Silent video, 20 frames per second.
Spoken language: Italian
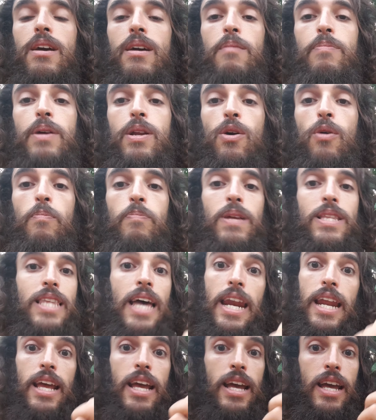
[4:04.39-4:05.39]
per
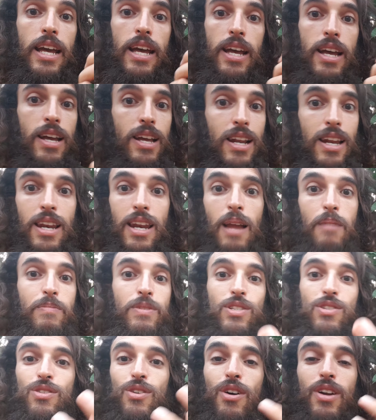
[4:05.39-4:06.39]
completare la
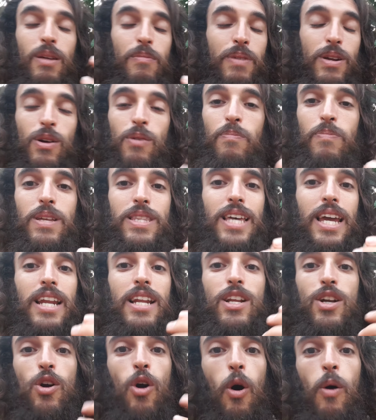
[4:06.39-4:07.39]
missione, per completare
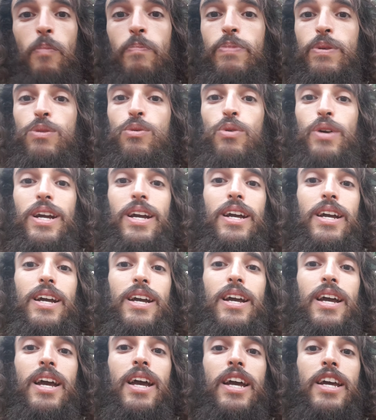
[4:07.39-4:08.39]
il compito che,